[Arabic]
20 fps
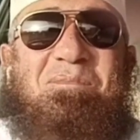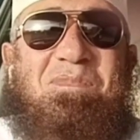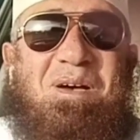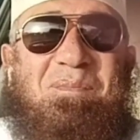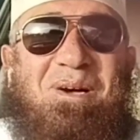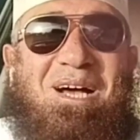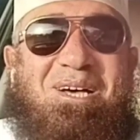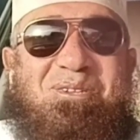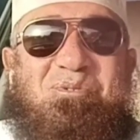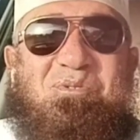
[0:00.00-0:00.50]

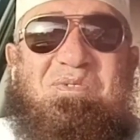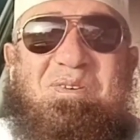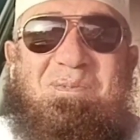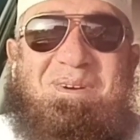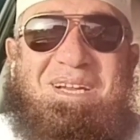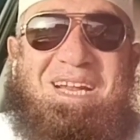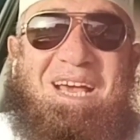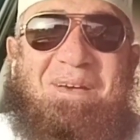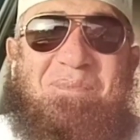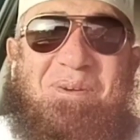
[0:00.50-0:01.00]
أما بعد
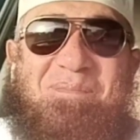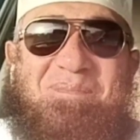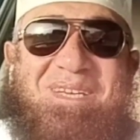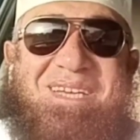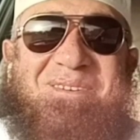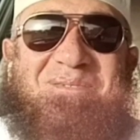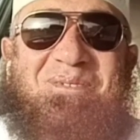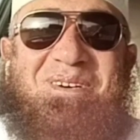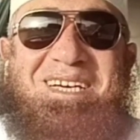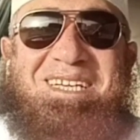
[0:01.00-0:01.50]
فمرحبا
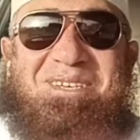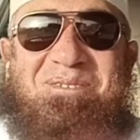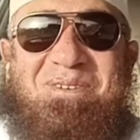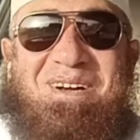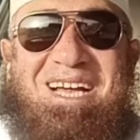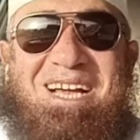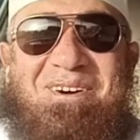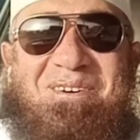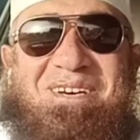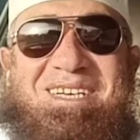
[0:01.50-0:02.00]
بإخواني
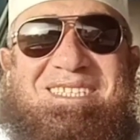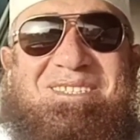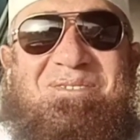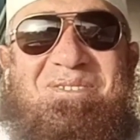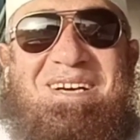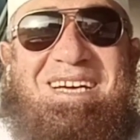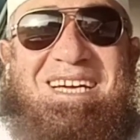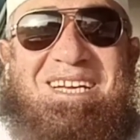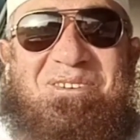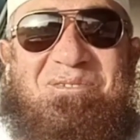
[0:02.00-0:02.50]

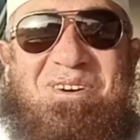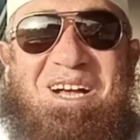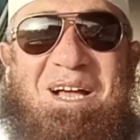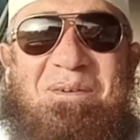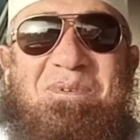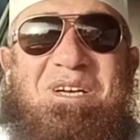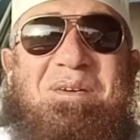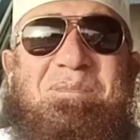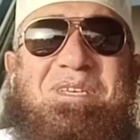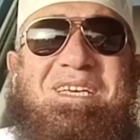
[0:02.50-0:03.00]
وأخواتي وأهلي
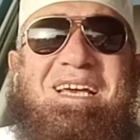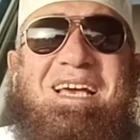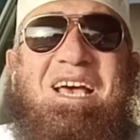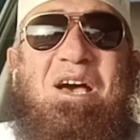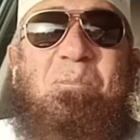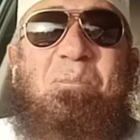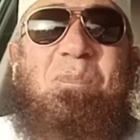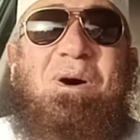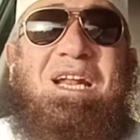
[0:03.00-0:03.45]
وأحبابي